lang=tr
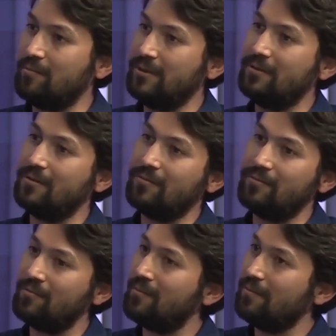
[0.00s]
Biz,
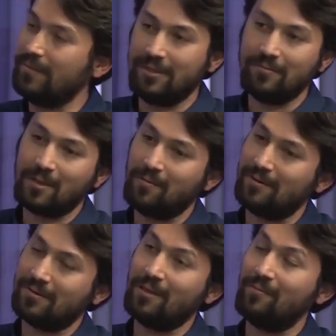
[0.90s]
bizim
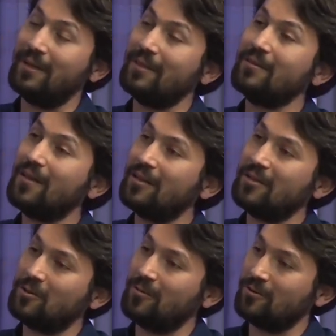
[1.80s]
zamanımızda ya da benden daha
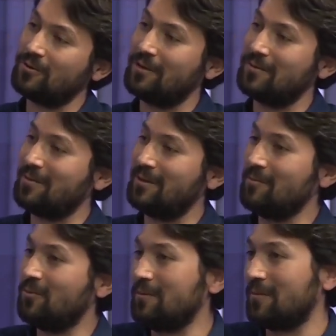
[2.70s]
tecrübeli hocalarımız
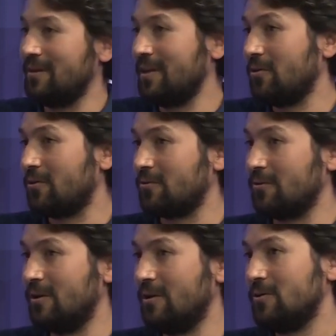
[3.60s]
zamanında bu imkanlar yoktu.
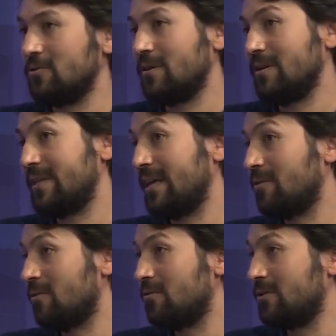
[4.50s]
Şu anda
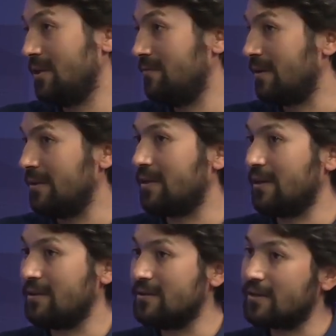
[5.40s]
teknolojinin ve
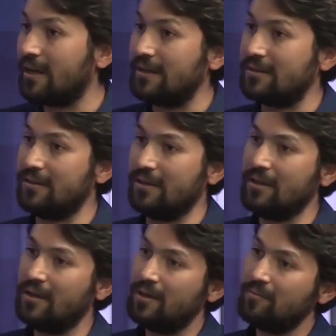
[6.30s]
internetin sayesinde
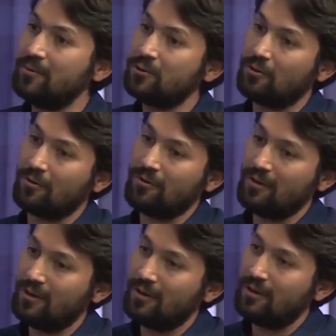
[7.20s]
birçok
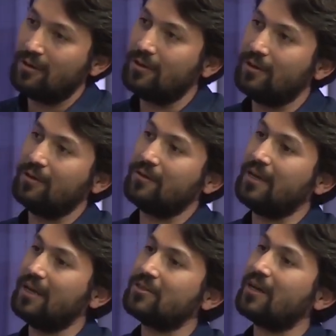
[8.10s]
ee, dili
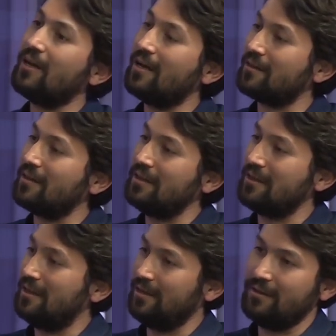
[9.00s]
gerçek hayatla
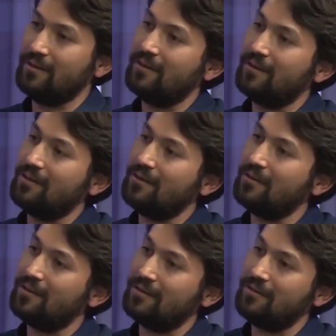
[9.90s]
ilgili
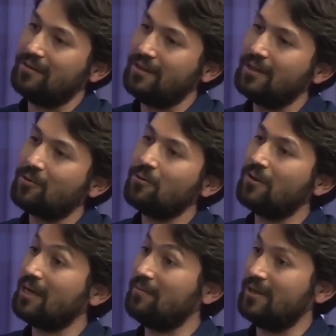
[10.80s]
e, dili
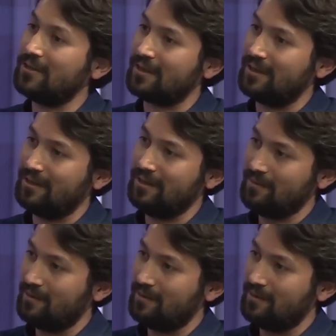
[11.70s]
kullanabilecekleri